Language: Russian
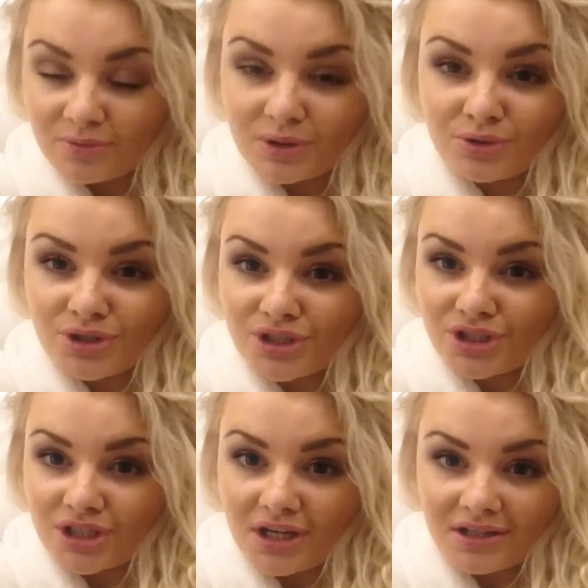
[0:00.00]
было очень
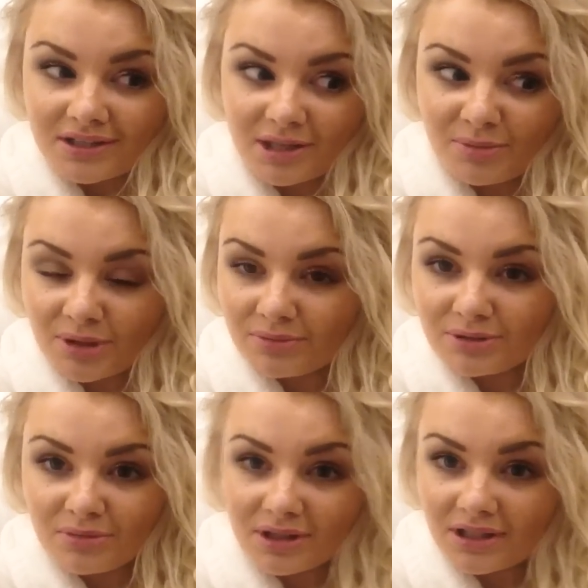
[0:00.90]
жарко, я прям
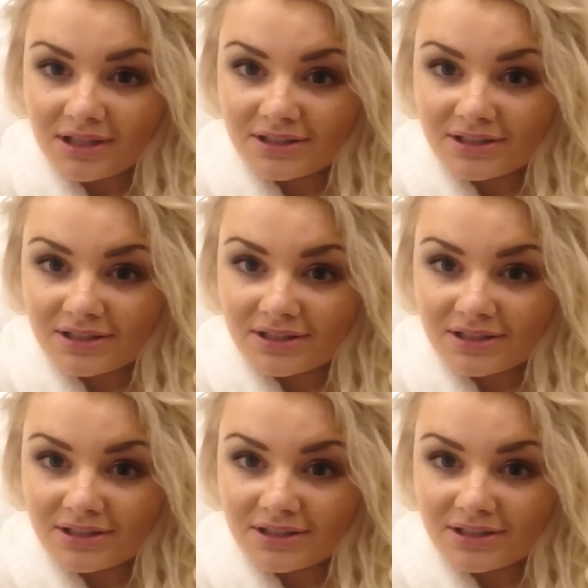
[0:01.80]
не могла